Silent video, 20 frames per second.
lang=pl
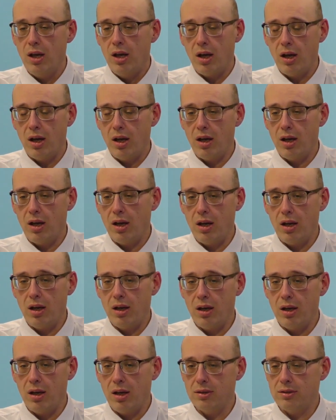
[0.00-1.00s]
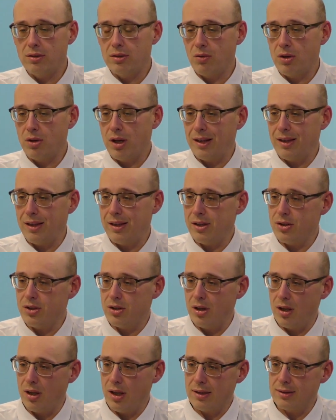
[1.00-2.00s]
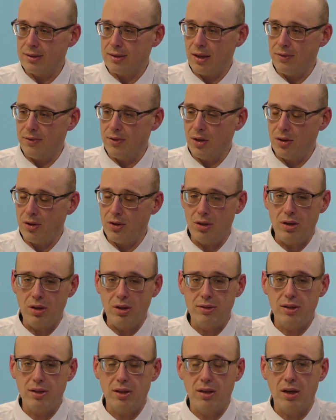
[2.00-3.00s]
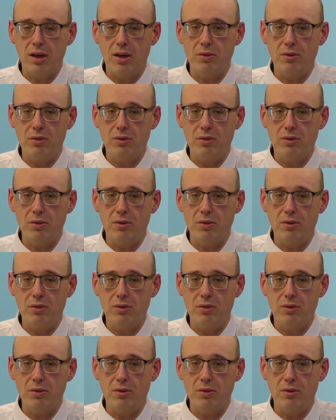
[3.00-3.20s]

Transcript: e, są krytycznie nastawieni i zadają